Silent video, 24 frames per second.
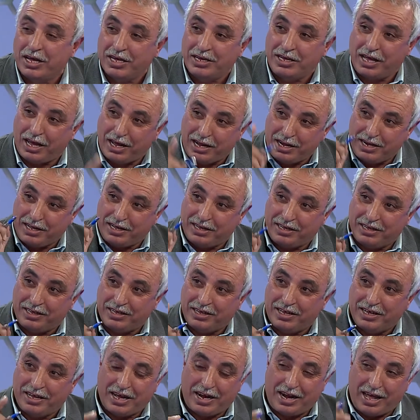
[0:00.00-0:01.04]
يعني
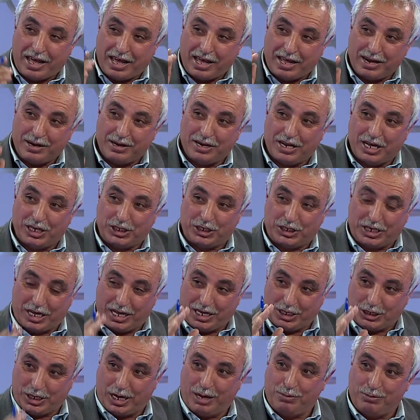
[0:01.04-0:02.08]
الان
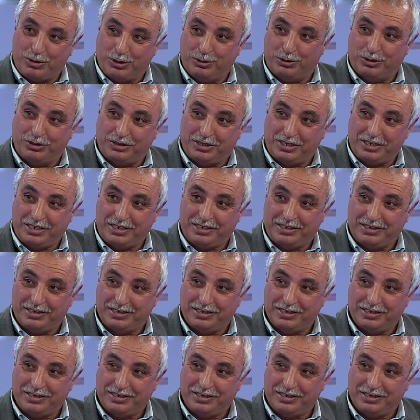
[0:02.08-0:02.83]
الشعب الاردني